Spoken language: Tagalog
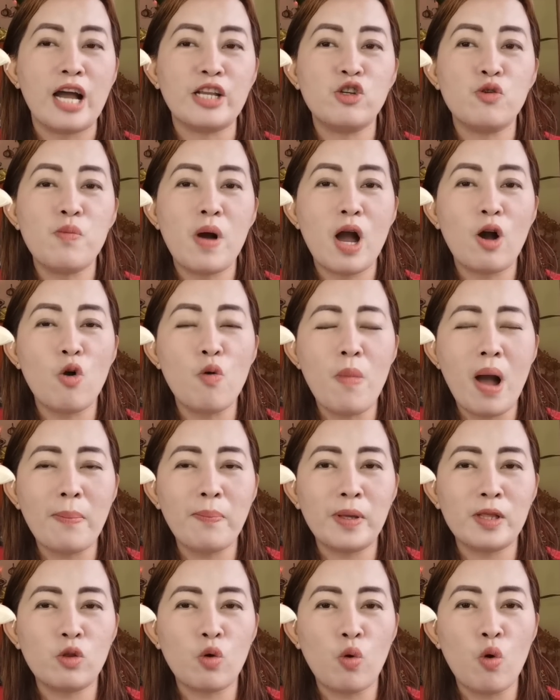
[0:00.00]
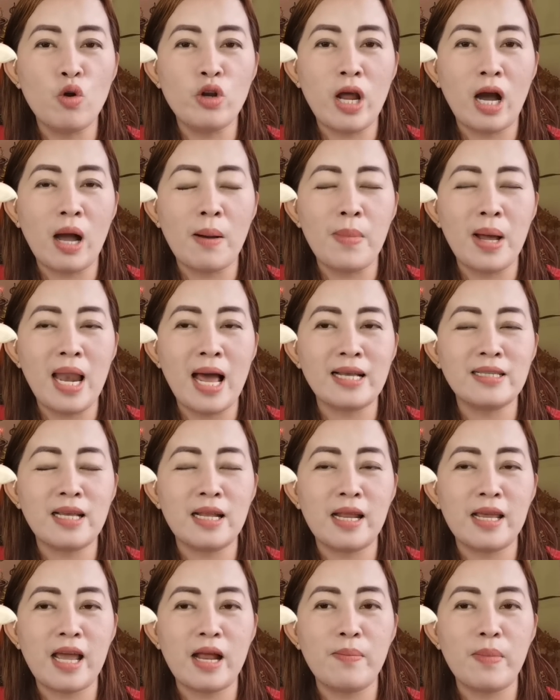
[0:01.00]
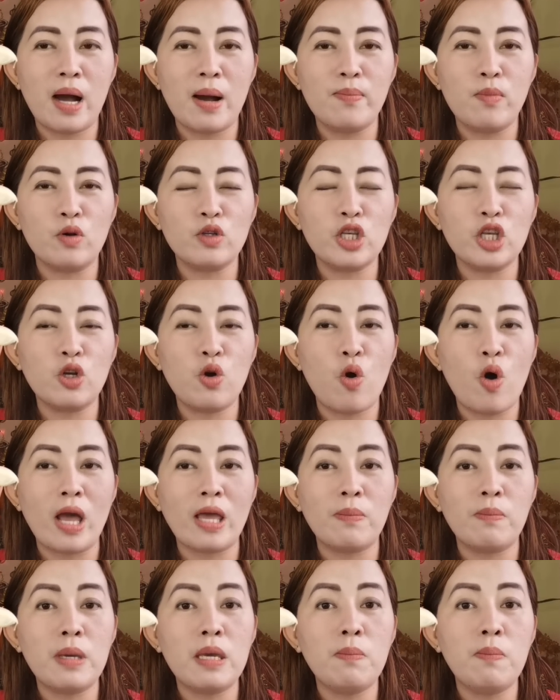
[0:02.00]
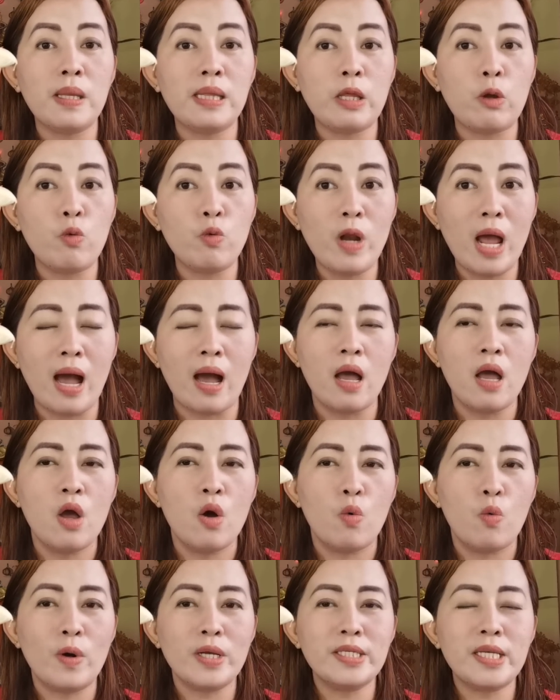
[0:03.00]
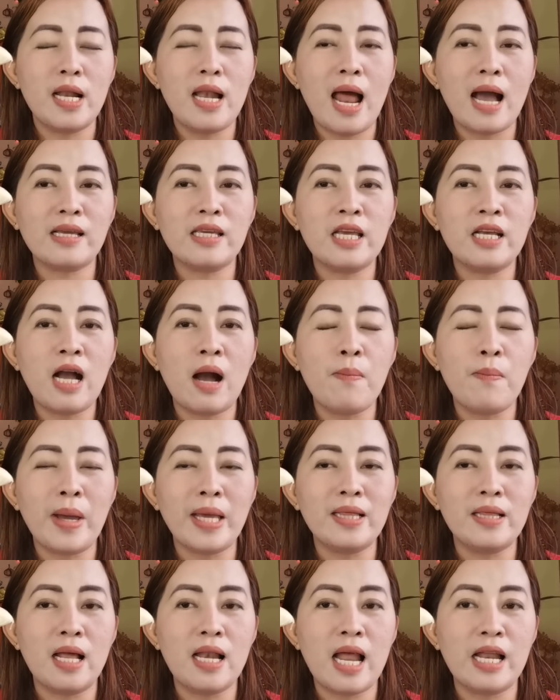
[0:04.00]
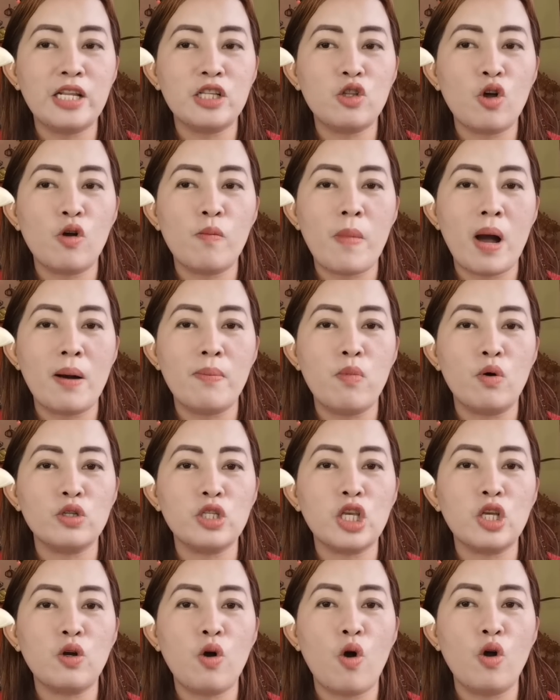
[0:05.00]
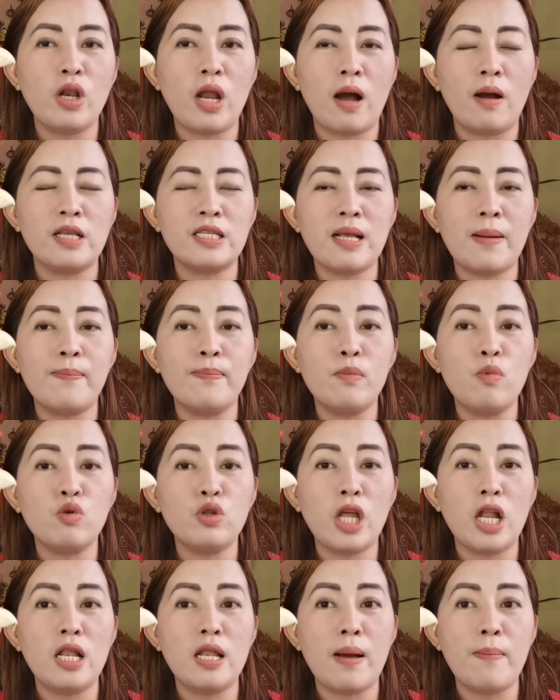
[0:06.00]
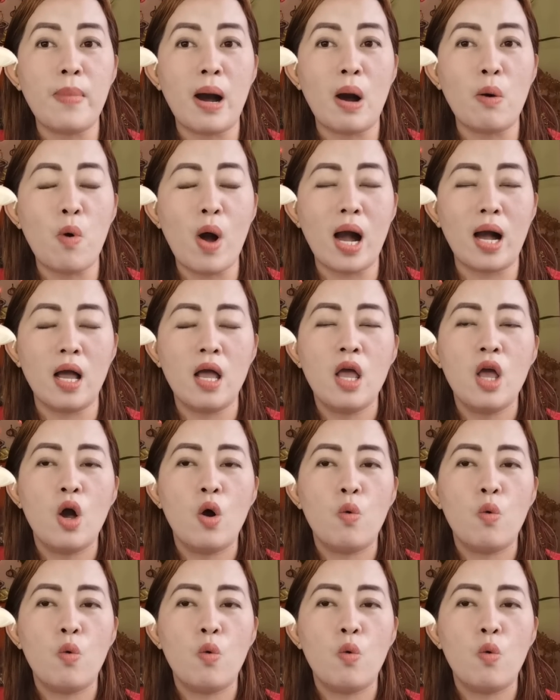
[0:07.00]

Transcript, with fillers: At yung mga kumapit ko ng kamalasan na yan, mga bossing ko, ay bibitiw na. Once lagi kang may dala nito, mga bossing ko, ng isang butil na bawang.